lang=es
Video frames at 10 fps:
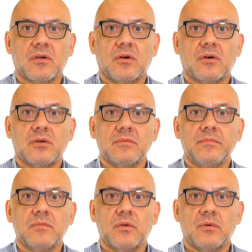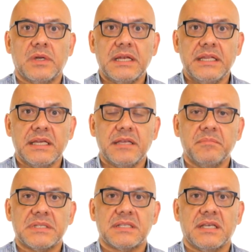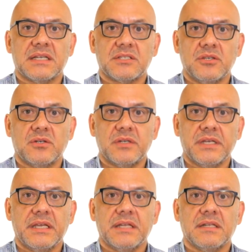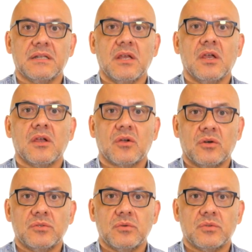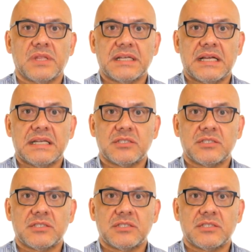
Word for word: con una línea de investigación en conducta